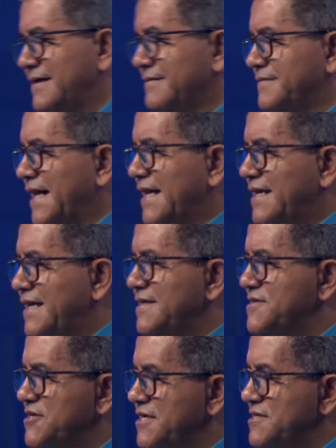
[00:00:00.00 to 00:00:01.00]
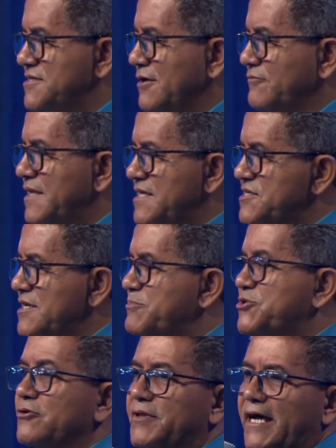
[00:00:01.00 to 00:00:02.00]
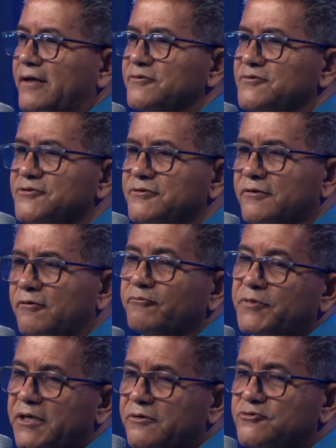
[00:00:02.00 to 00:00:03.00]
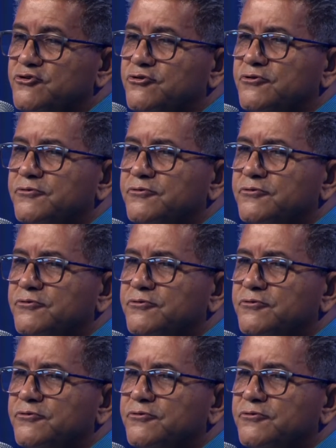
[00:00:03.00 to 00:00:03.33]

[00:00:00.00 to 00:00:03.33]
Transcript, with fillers: daqueles que estão decepcionados com Deus.